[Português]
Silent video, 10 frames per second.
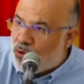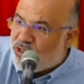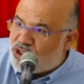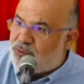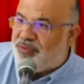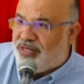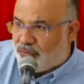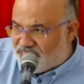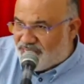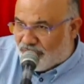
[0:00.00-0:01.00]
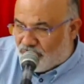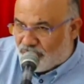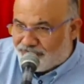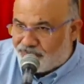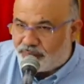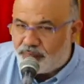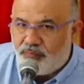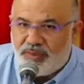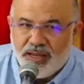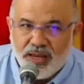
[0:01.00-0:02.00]
o Espírito Santo.
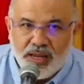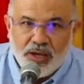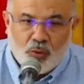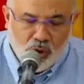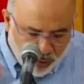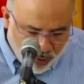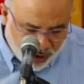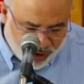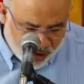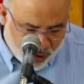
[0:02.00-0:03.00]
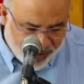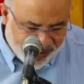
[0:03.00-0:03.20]
Quando Jesus